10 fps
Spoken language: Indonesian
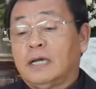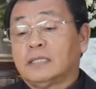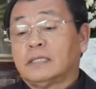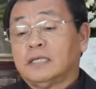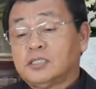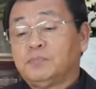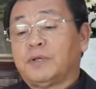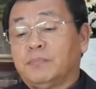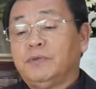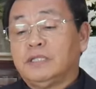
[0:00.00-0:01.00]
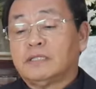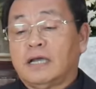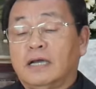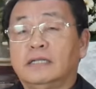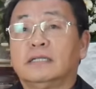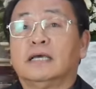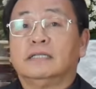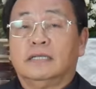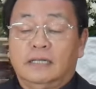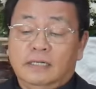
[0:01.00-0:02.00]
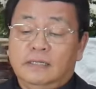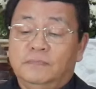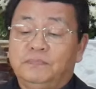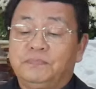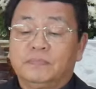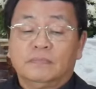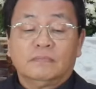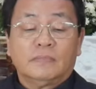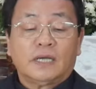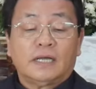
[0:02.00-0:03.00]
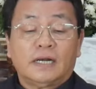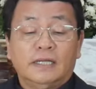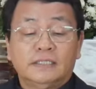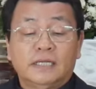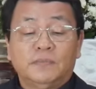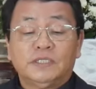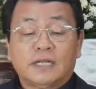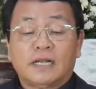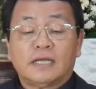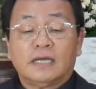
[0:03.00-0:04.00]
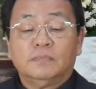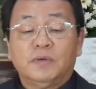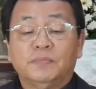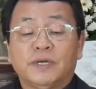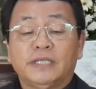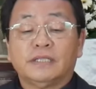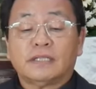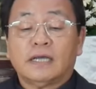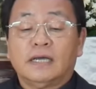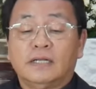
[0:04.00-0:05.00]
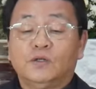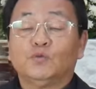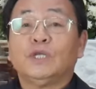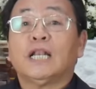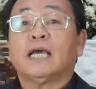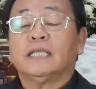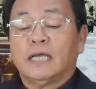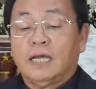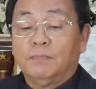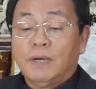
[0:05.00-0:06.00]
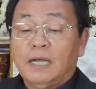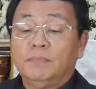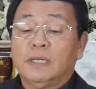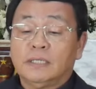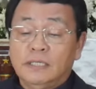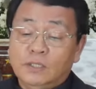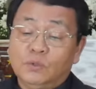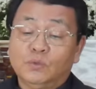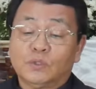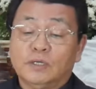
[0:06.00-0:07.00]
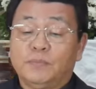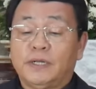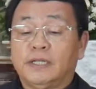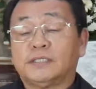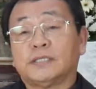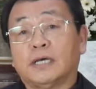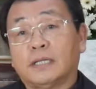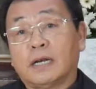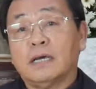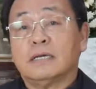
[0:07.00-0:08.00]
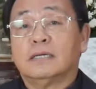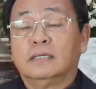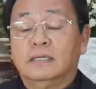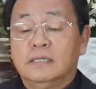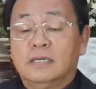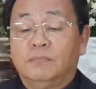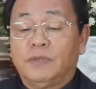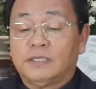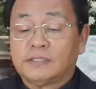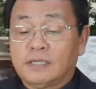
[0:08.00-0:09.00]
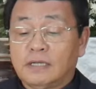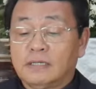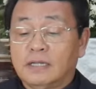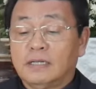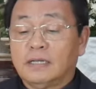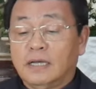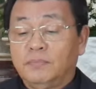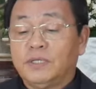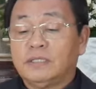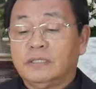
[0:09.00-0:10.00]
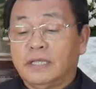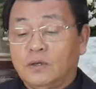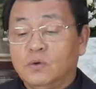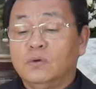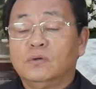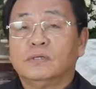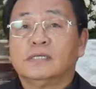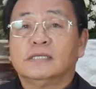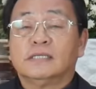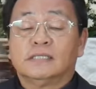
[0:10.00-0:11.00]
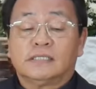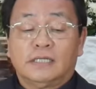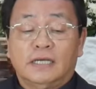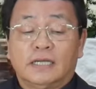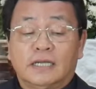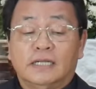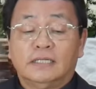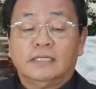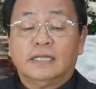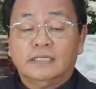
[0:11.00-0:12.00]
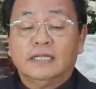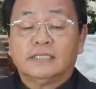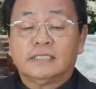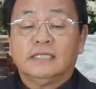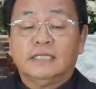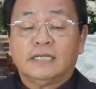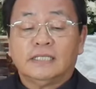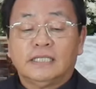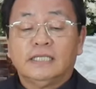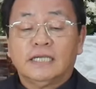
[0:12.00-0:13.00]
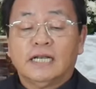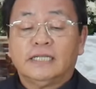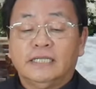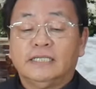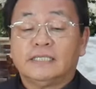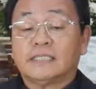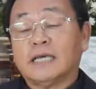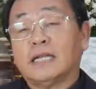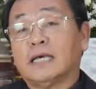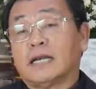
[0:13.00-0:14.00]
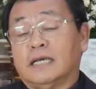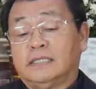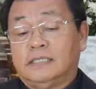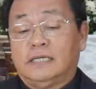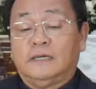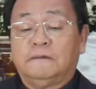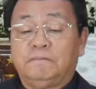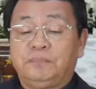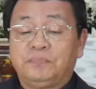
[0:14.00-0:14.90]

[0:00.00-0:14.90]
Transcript: Atas permintaan Daniel, maka raja menyerahkan pemerintahan wilayah Babel itu kepada Sadrak, Mesak, dan Abednego sedangkan Daniel sendiri tinggal di istana raja.